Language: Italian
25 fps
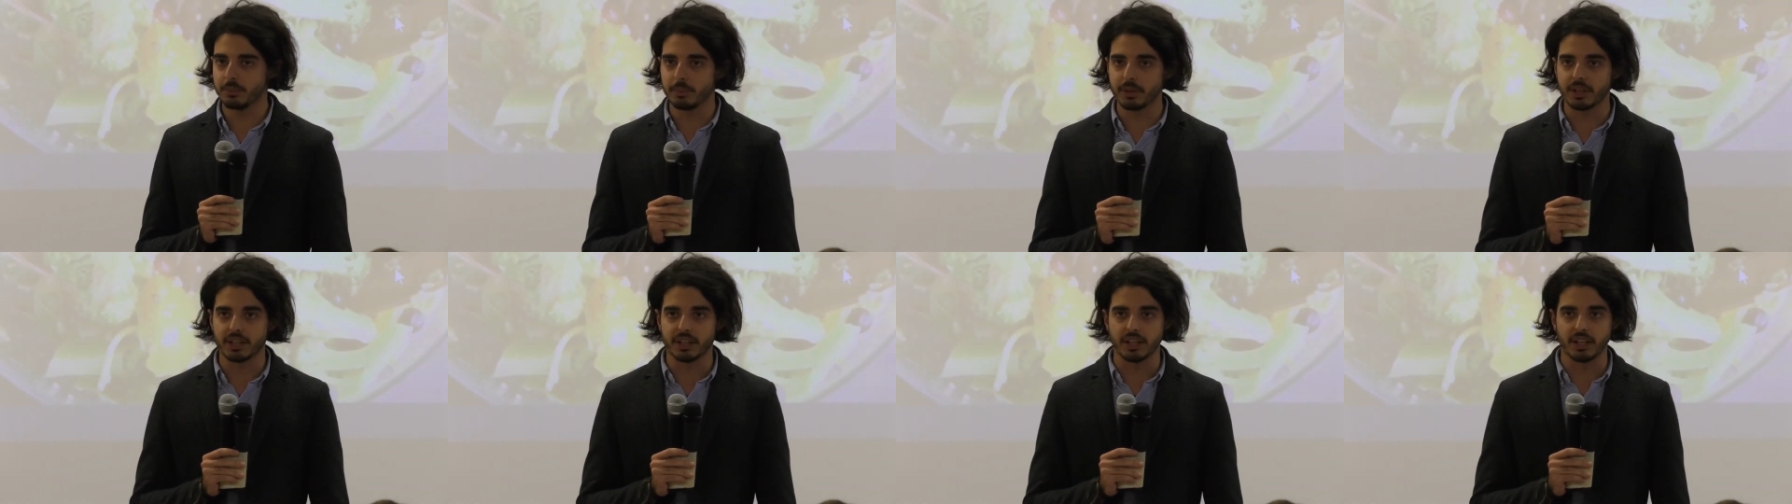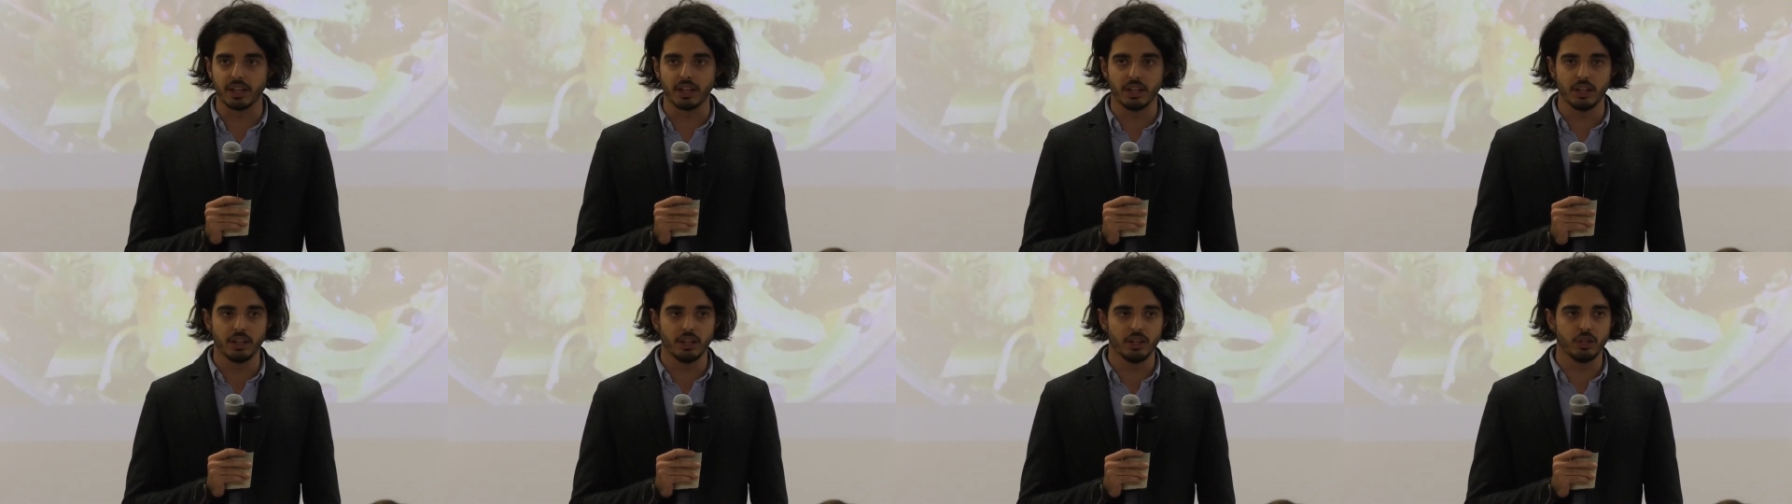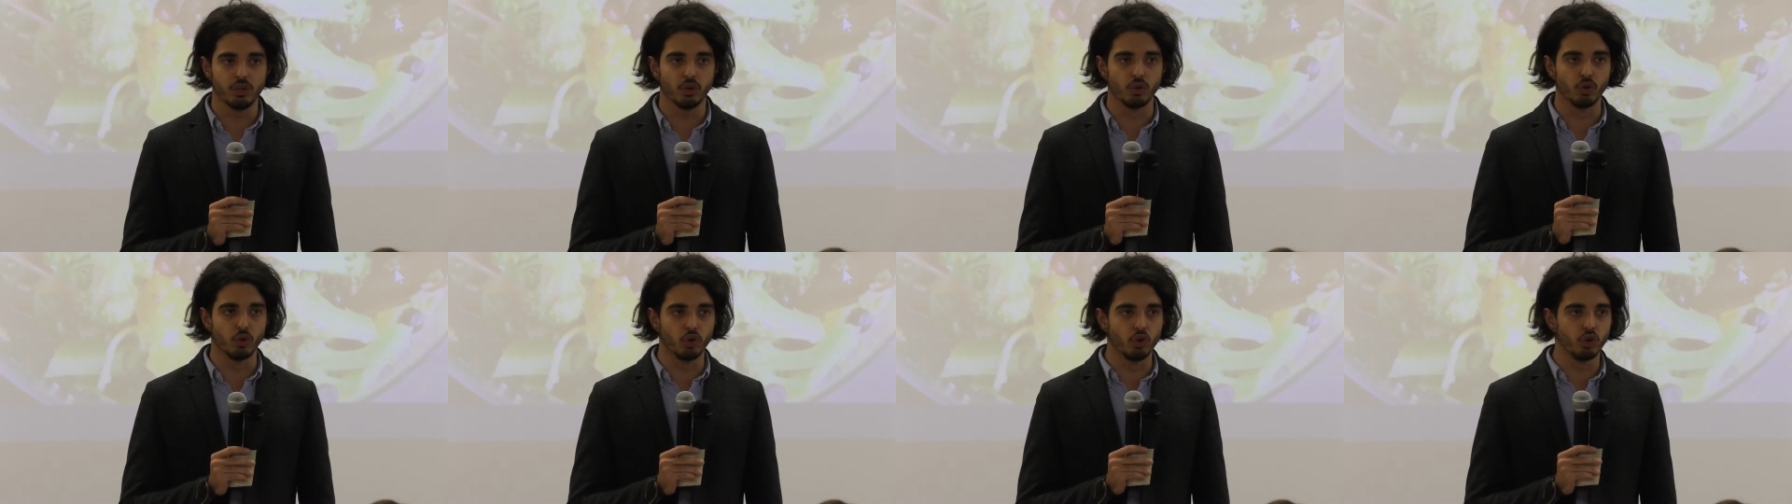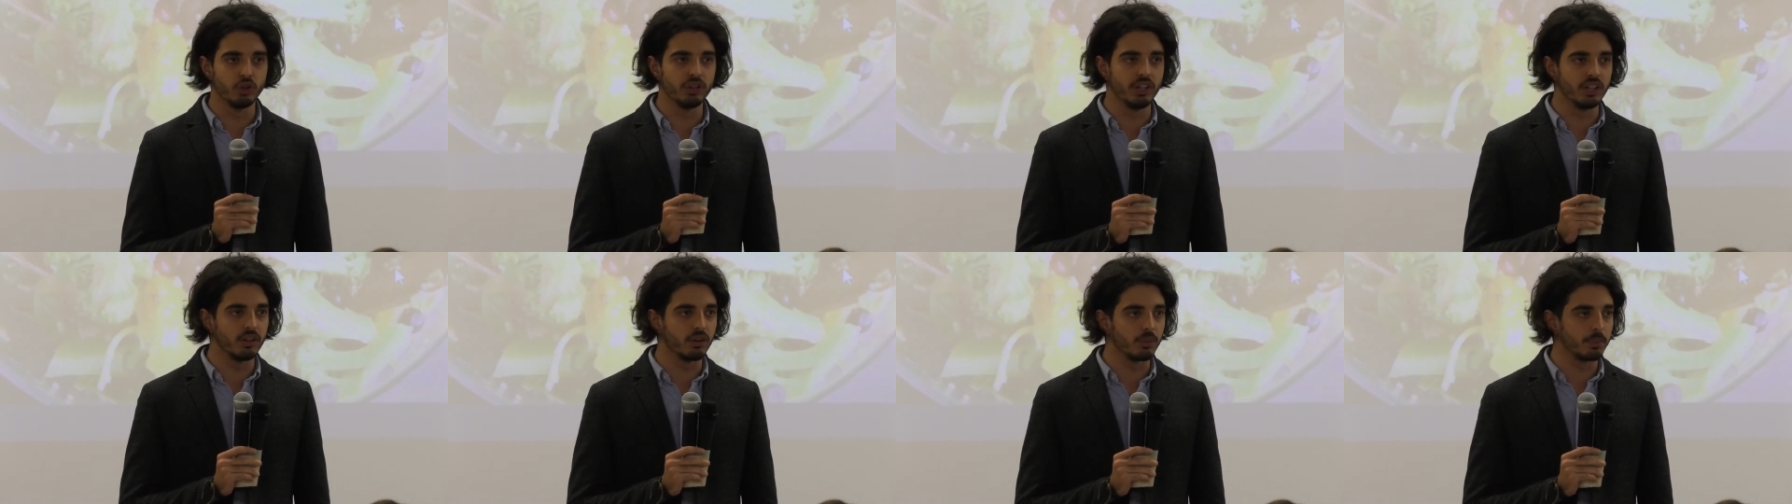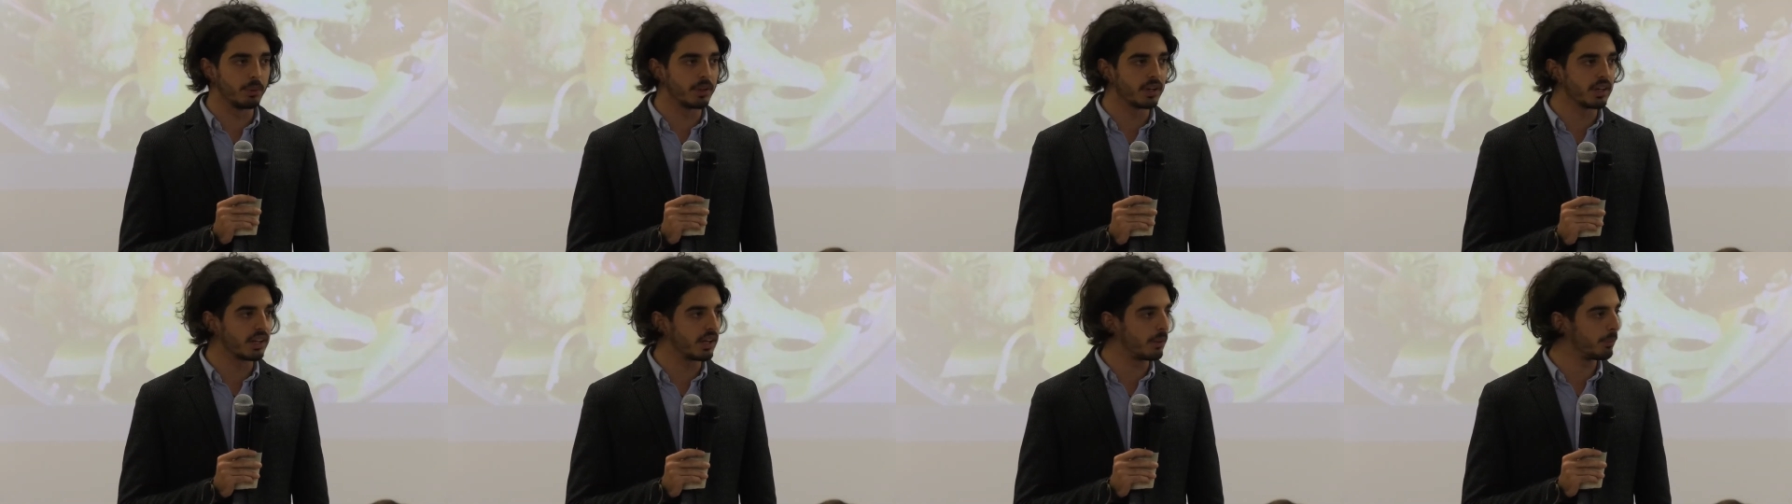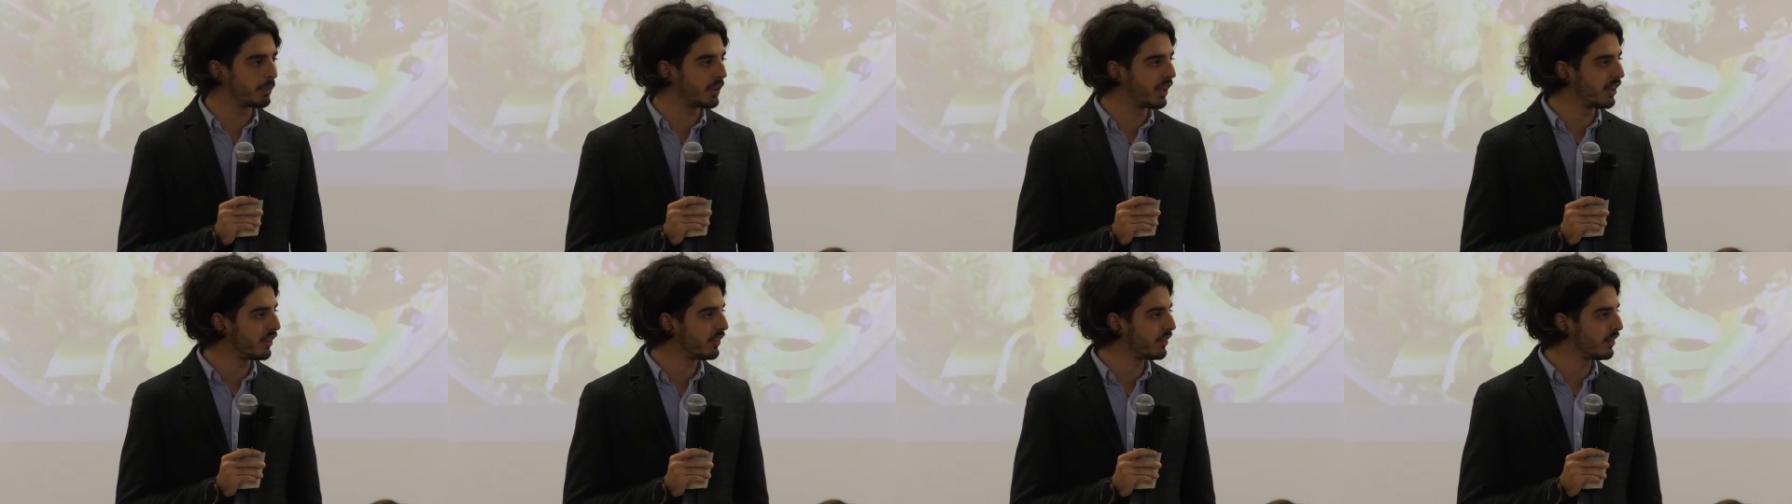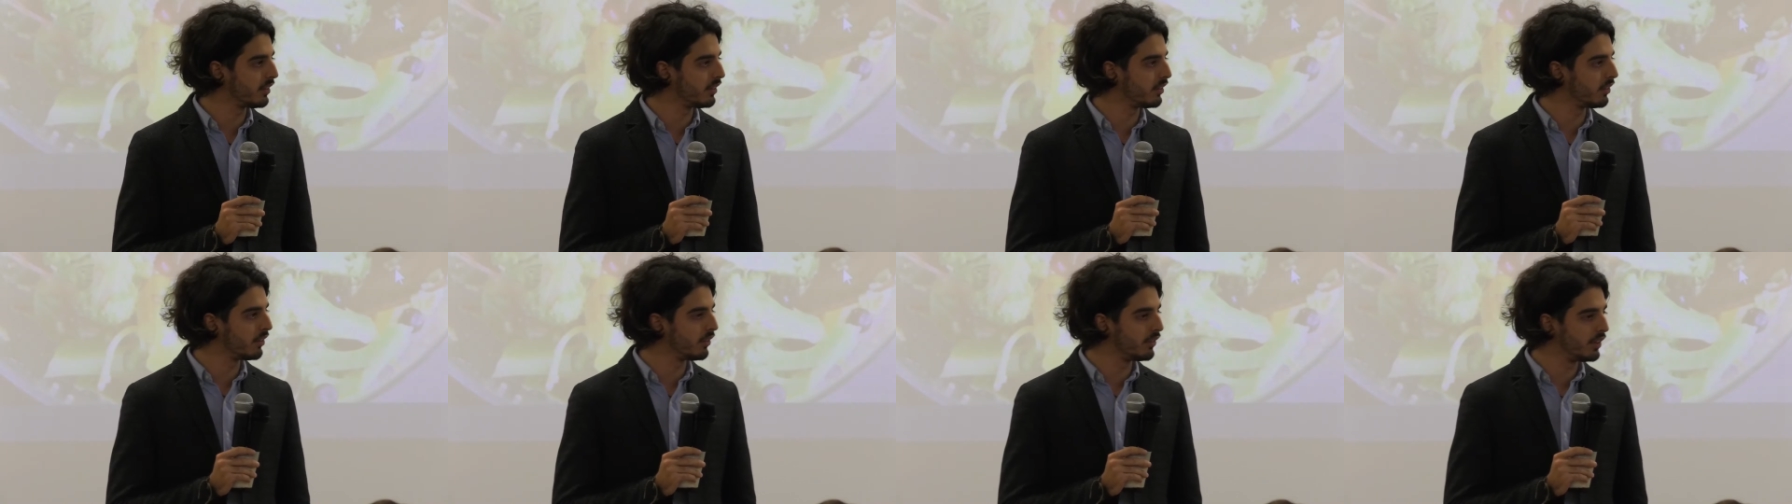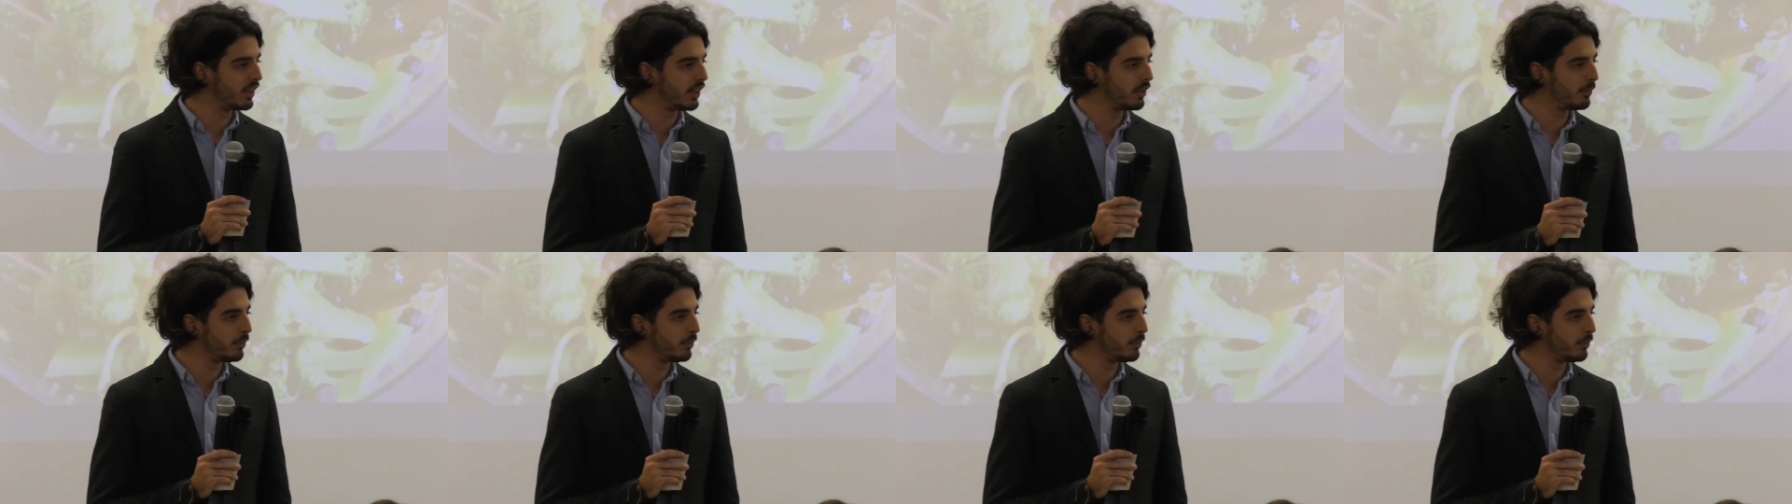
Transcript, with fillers: perché io non lo dico per captazio o